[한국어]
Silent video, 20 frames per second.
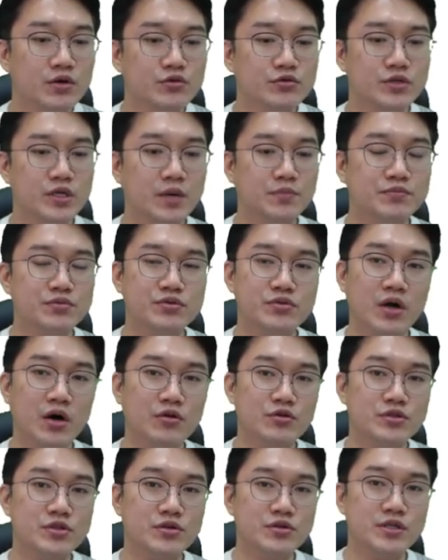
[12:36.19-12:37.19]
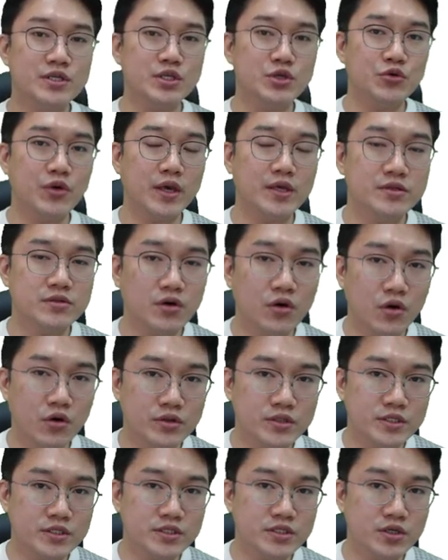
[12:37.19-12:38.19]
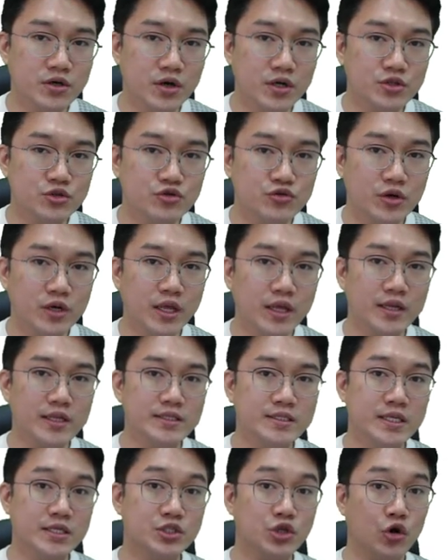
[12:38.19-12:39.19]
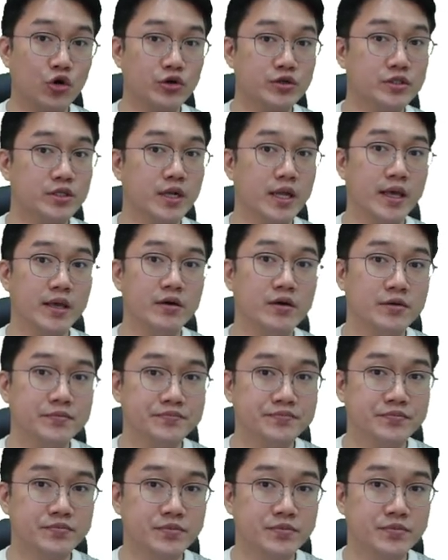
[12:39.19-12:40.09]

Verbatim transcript: 우리가 브라우저를 이용해서 특정한 URL에 이제 접근을 해요